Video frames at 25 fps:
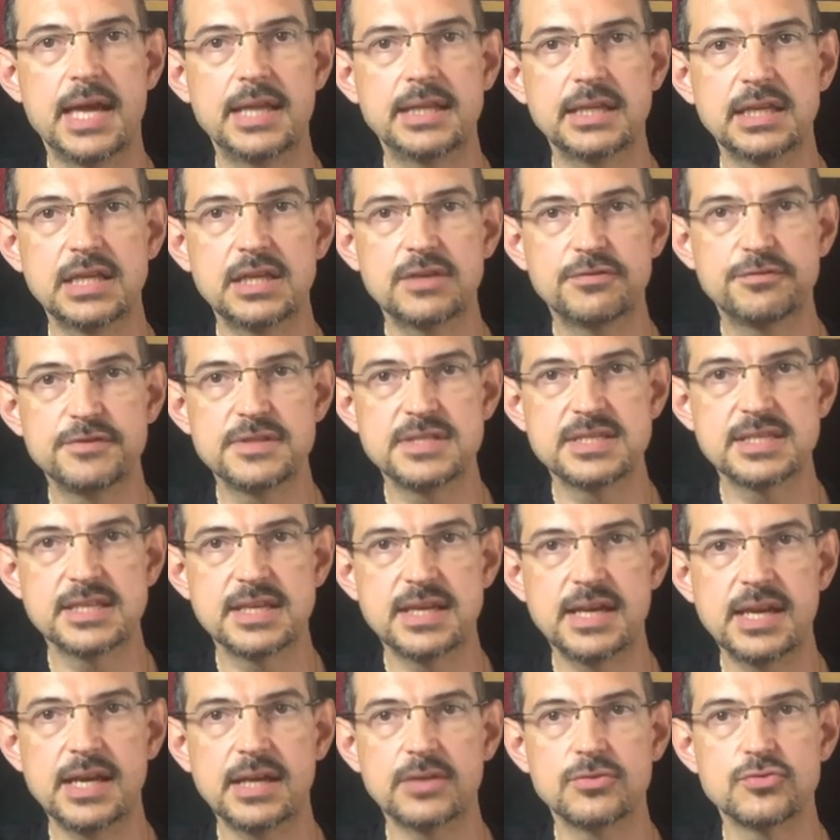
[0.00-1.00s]
Henrik
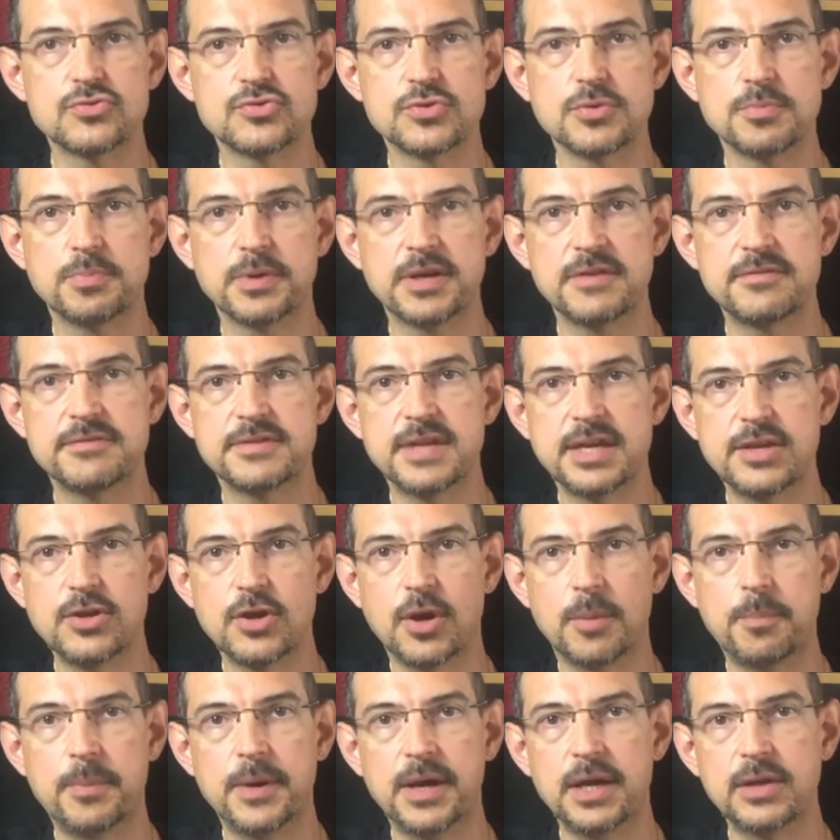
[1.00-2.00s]
Fisker ne se prive
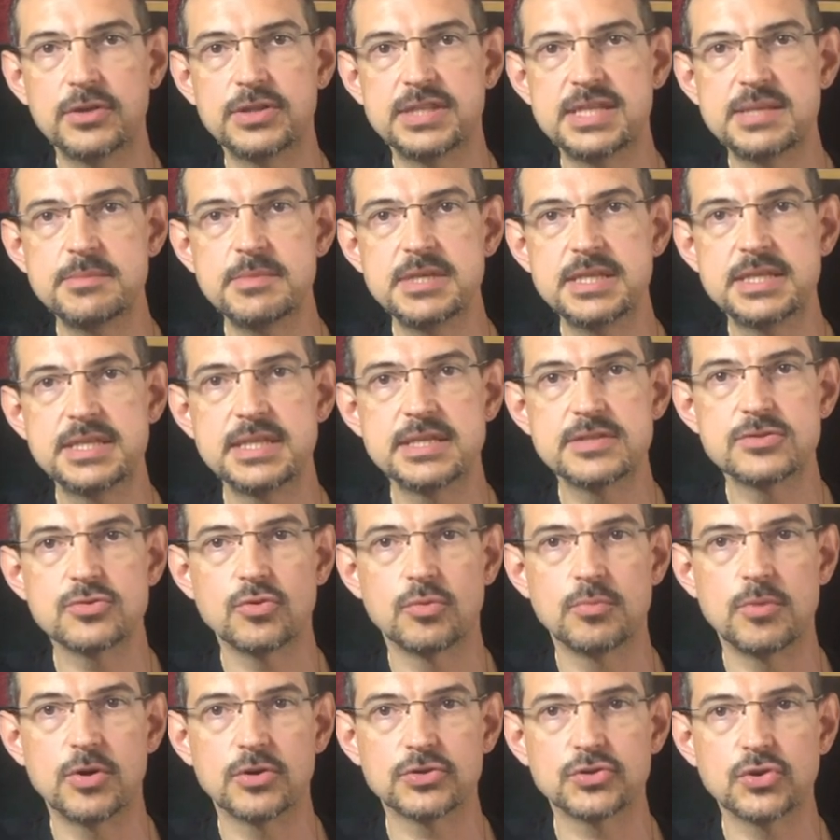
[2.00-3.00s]
d'ailleurs pas d'imiter
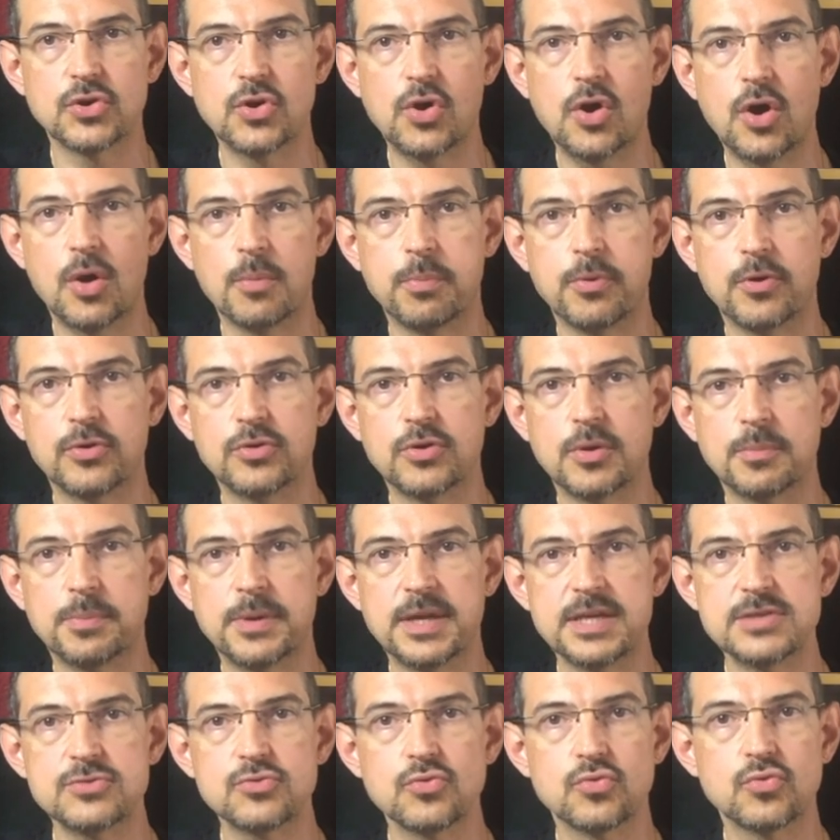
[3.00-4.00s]
son mentor en prenant
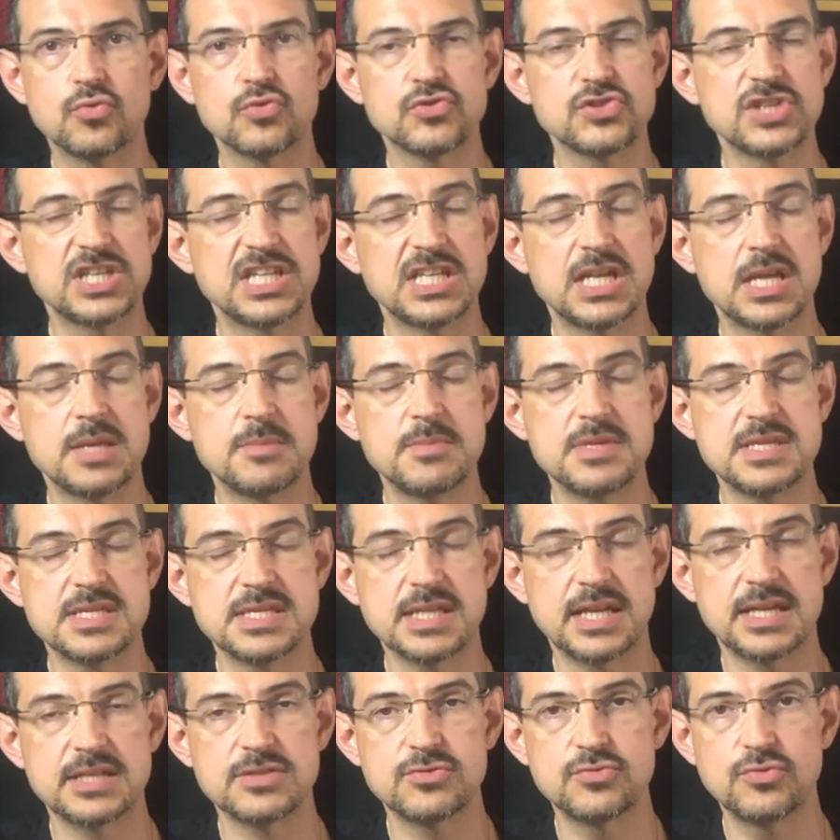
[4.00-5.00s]
place au conseil
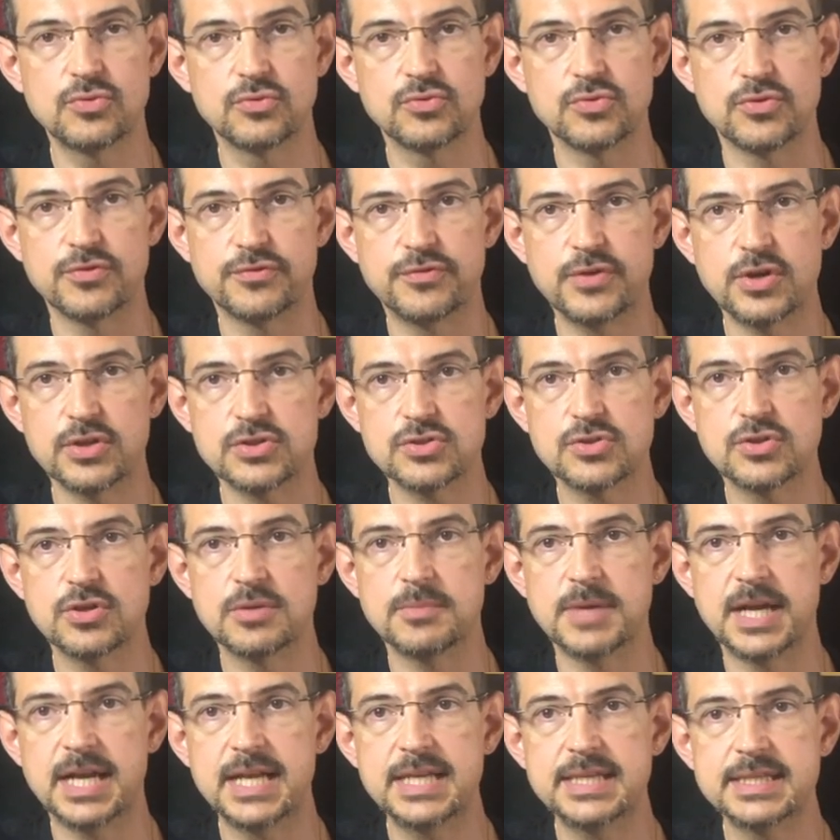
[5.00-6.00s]
d'administration de First
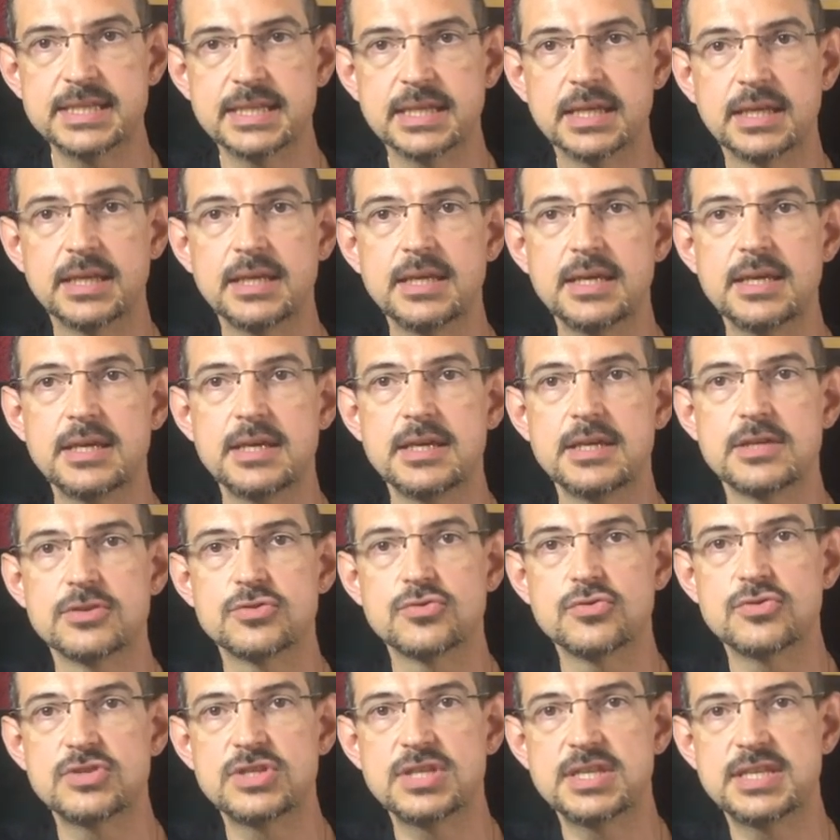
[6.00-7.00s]
Cobalt,
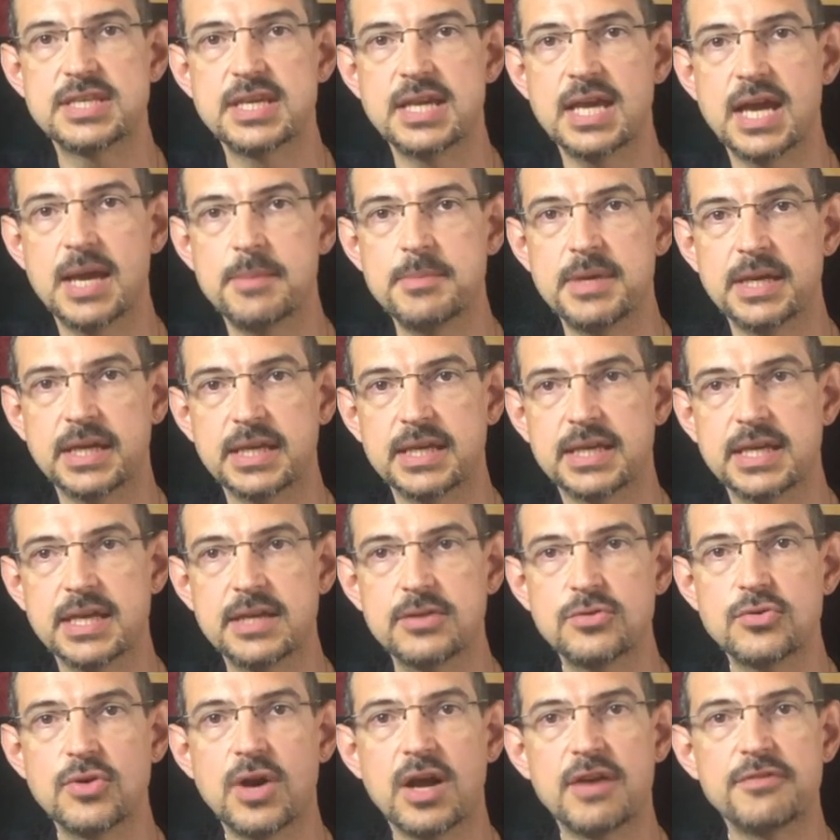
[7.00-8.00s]
société
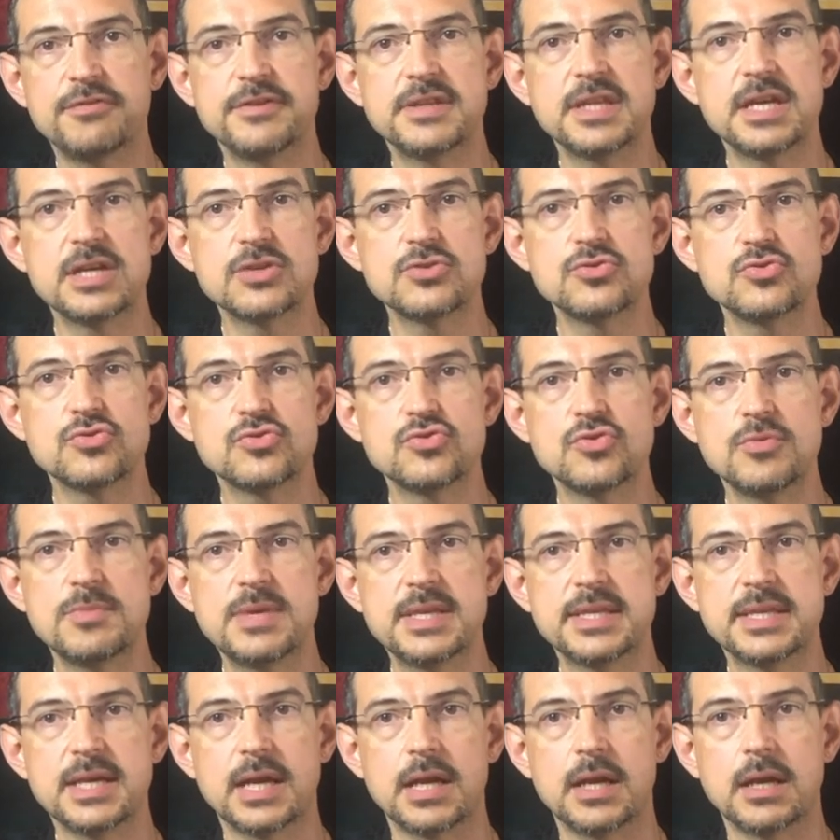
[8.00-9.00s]
américaine de raffinage de ce
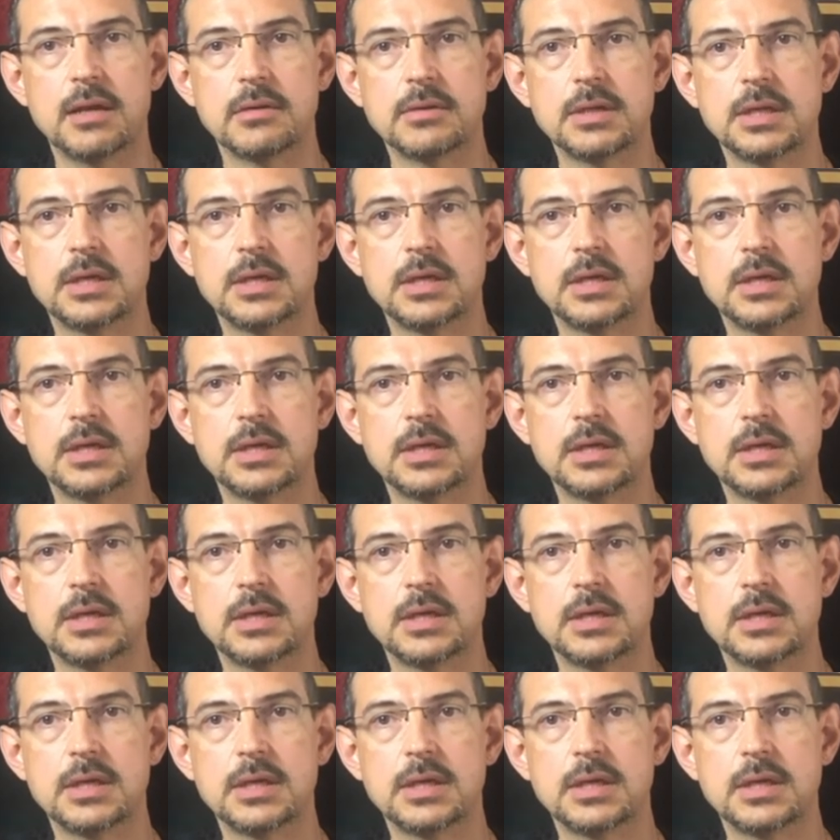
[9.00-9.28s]
métal.